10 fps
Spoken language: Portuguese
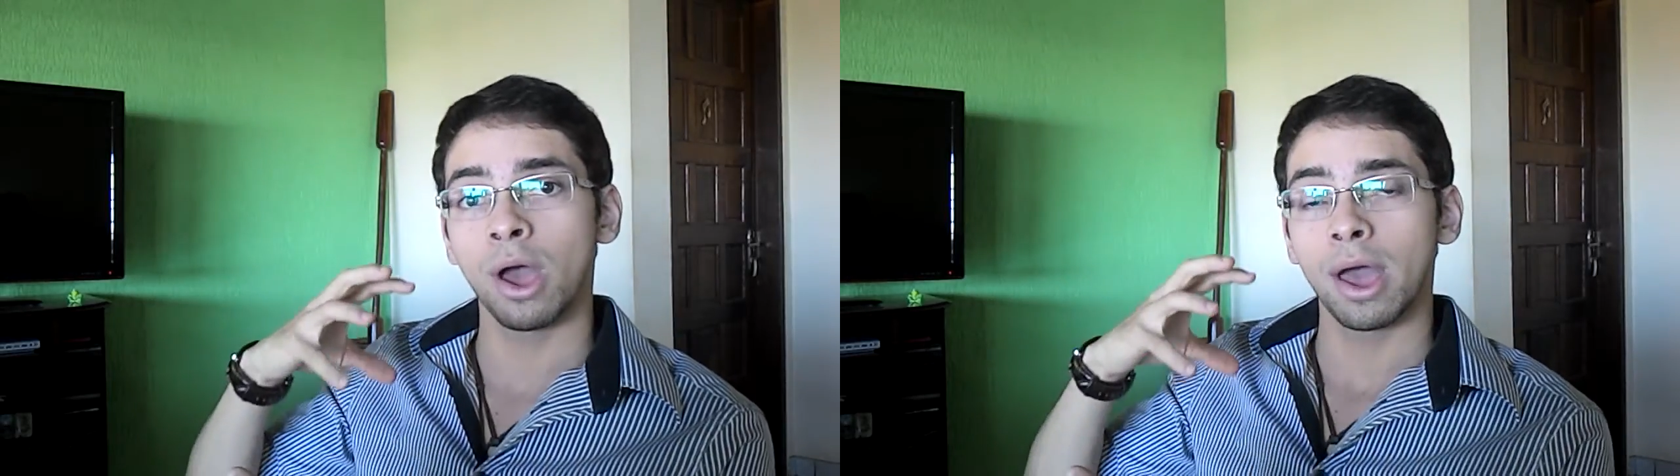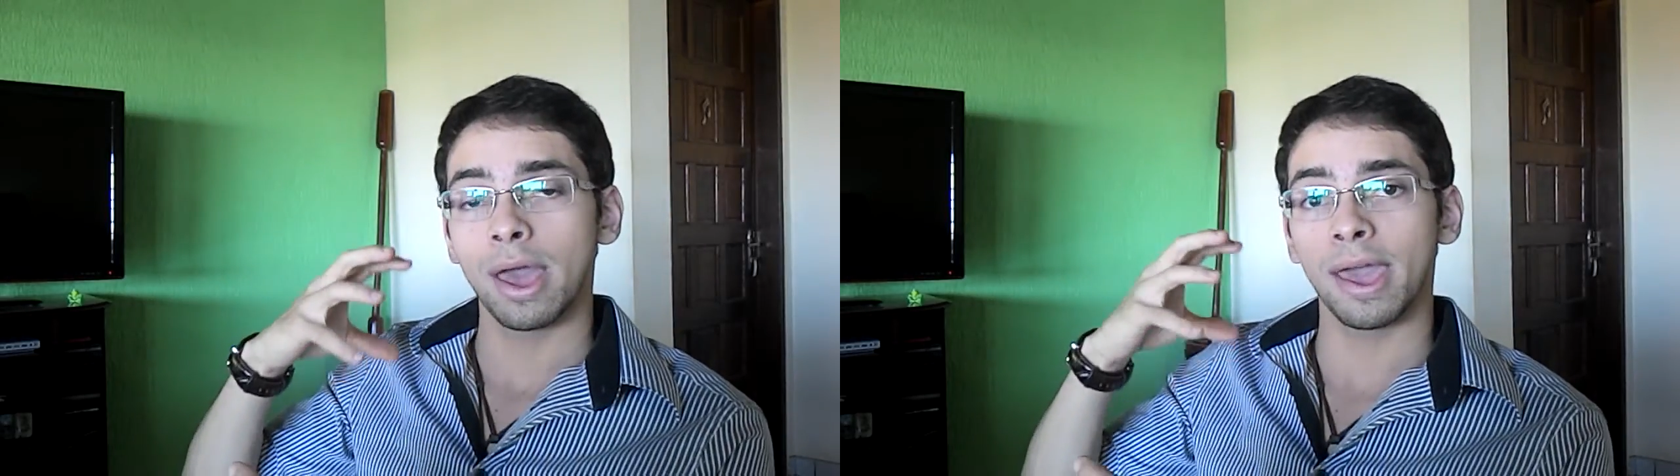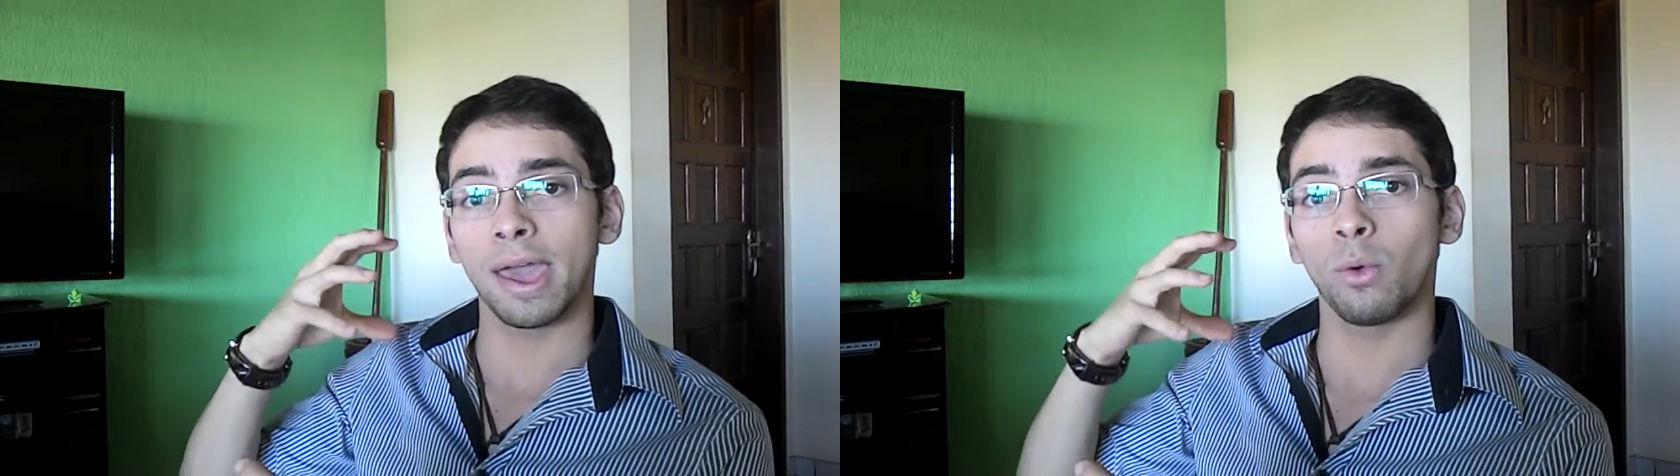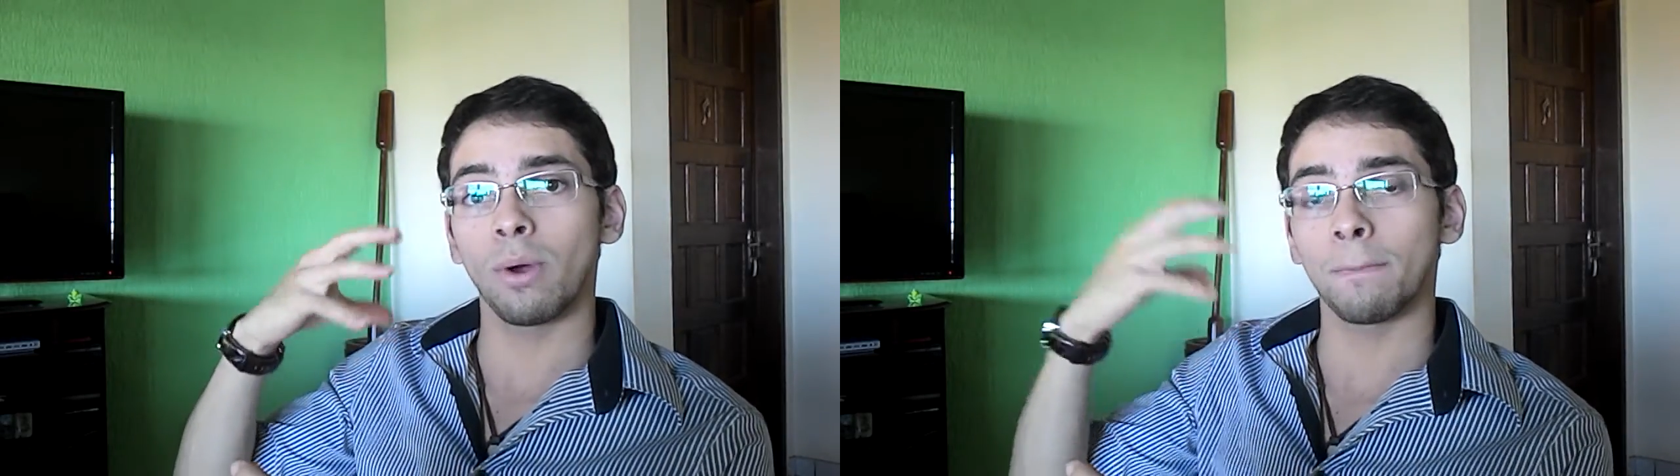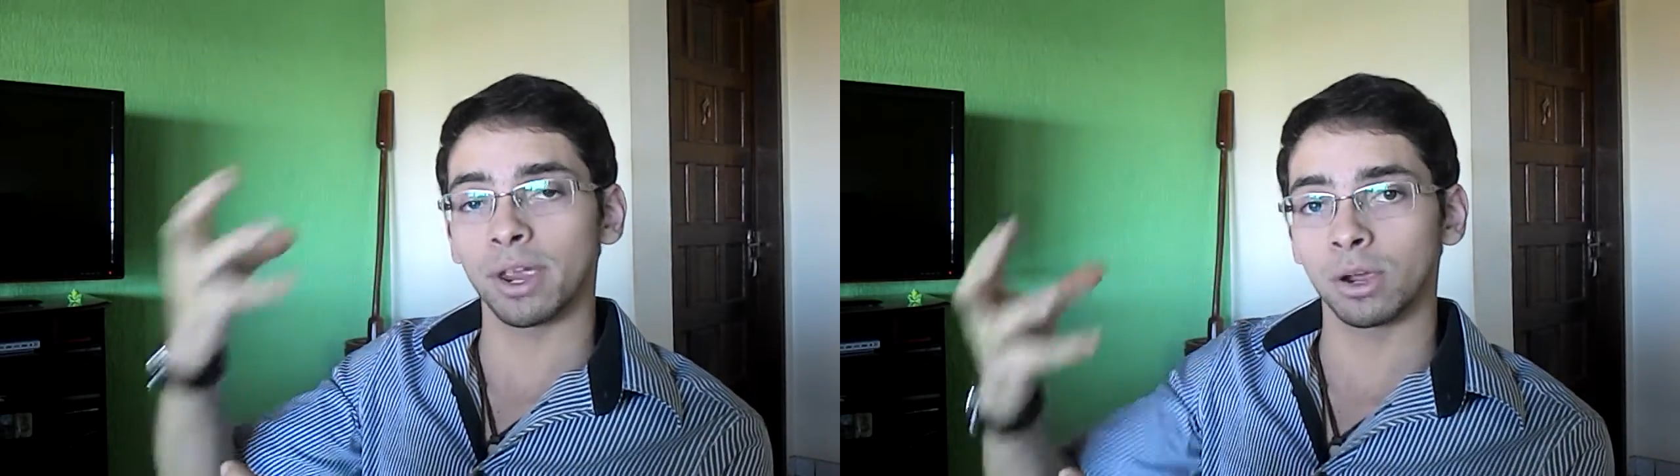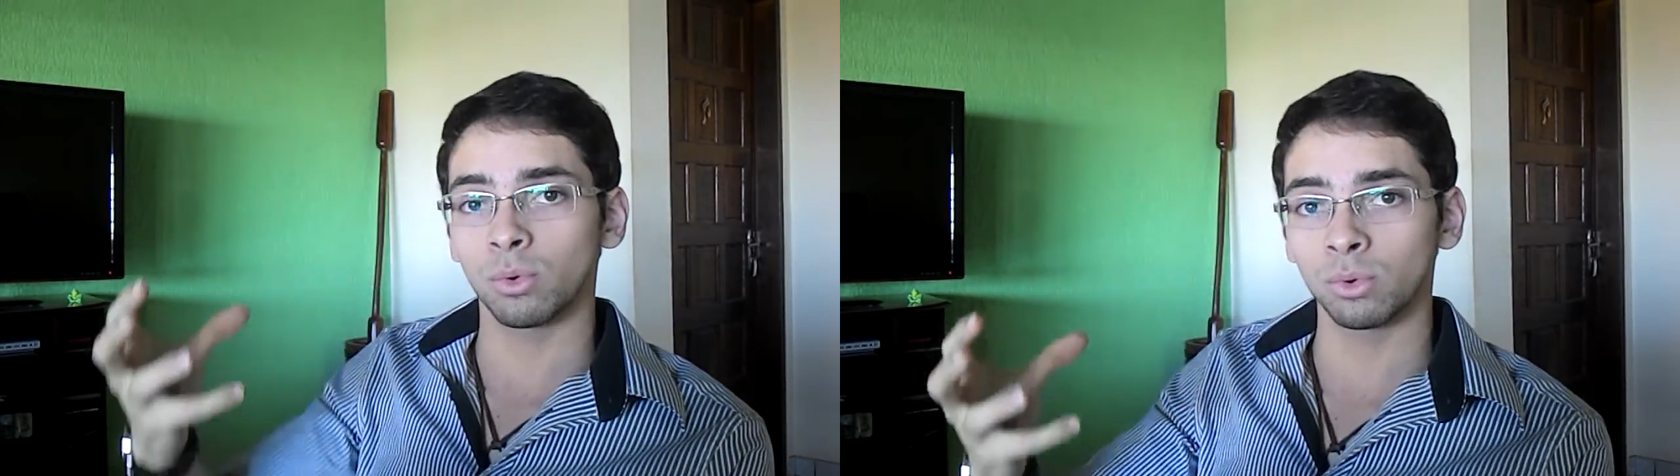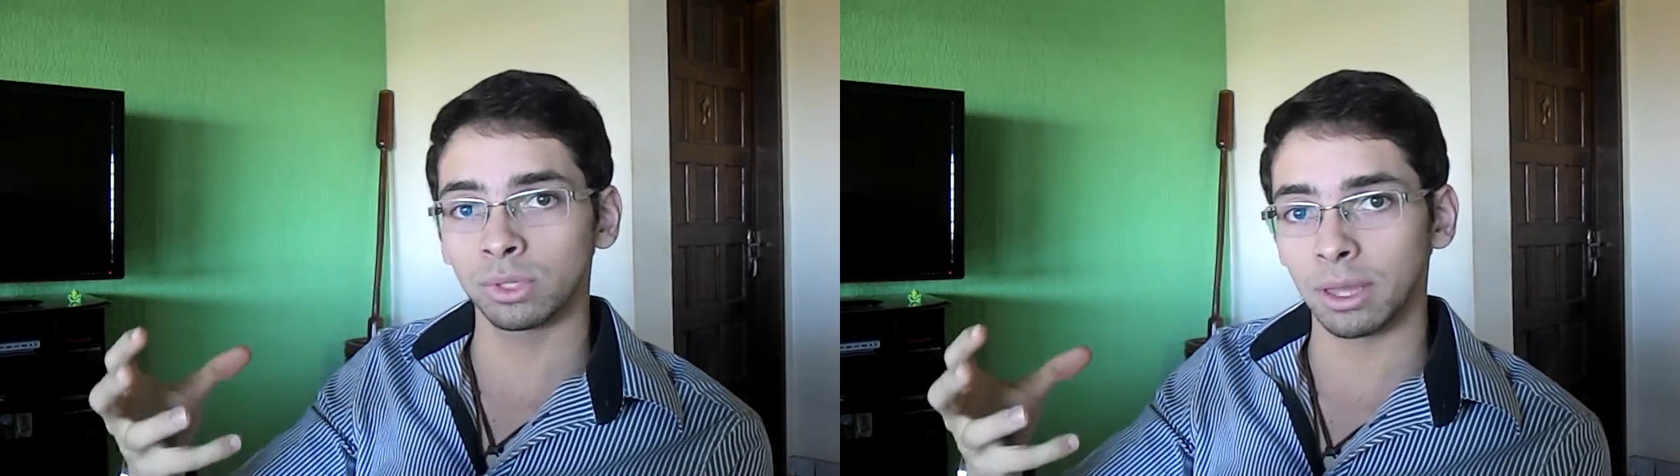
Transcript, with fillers: é, uma pergunta